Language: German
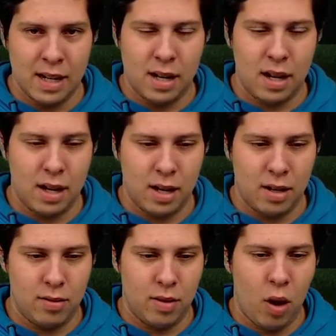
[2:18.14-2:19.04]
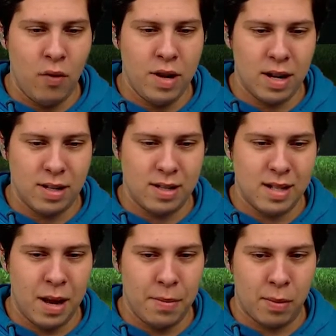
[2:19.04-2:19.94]
äh, auch wieder ein
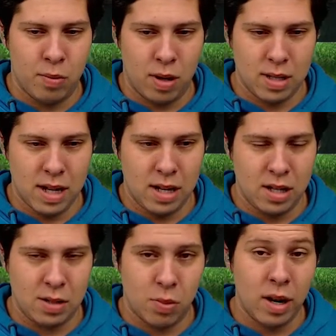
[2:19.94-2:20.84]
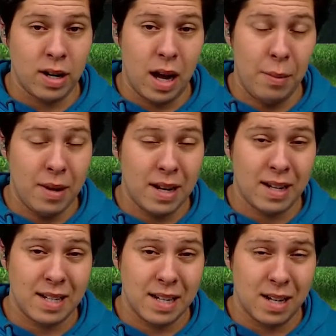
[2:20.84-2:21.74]
sehr Big Brother-ähnliches Projekt, aber hat ein
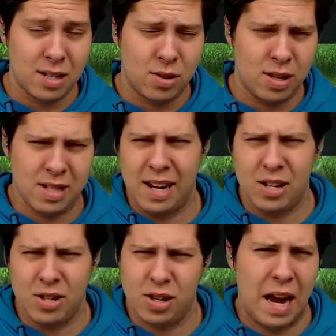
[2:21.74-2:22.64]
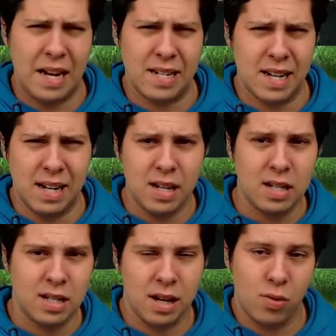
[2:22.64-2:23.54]
ganz anderes Konzept. Ist eigentlich gar nicht ähnlich.
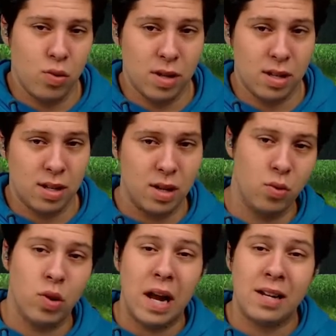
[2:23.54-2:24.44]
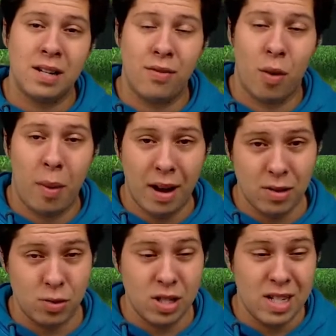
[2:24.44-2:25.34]
Ist halt ein, Re äh, ein Reality-Format
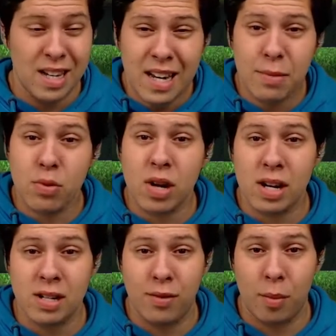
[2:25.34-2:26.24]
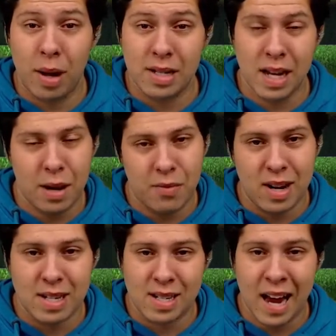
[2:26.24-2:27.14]
und ich liebe Reality-Formate eben,
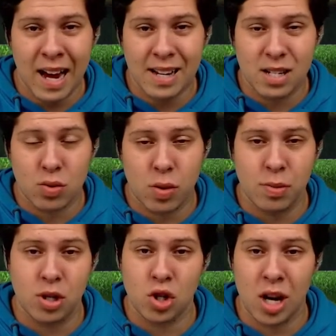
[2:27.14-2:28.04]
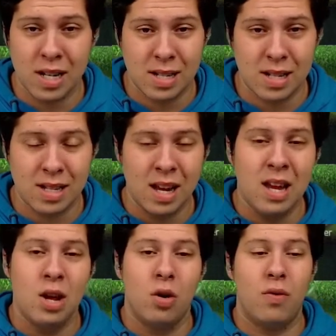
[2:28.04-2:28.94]
weil es keine gescriptete Scheiße ist
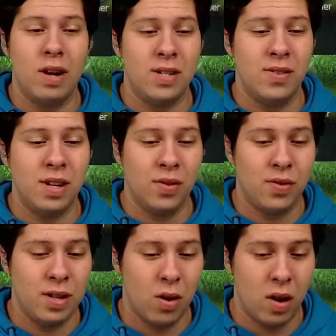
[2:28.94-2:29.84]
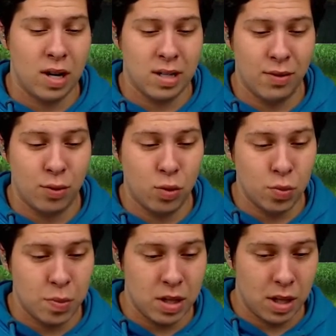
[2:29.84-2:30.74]
und weil es, wie ich finde, auch relativ
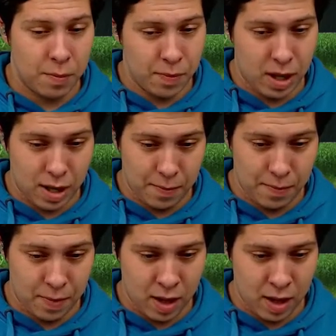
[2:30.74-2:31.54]
gut mit einem ähm,